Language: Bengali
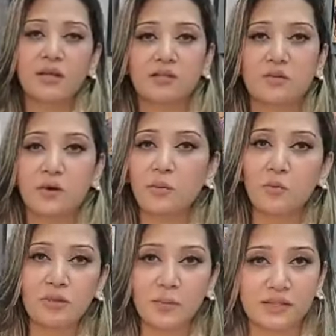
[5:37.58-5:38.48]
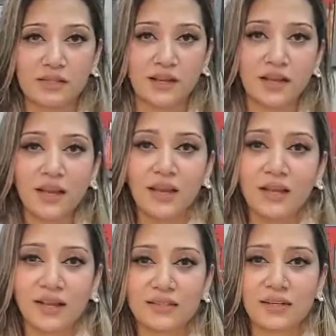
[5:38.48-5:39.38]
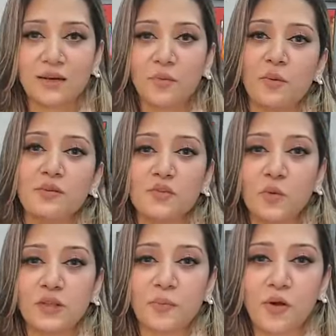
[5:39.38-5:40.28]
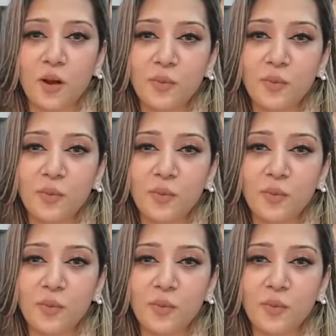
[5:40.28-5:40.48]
এক্সট্রা করে আমি বলতে পারছি না কাজ একটা প্রমিস করবো তারপর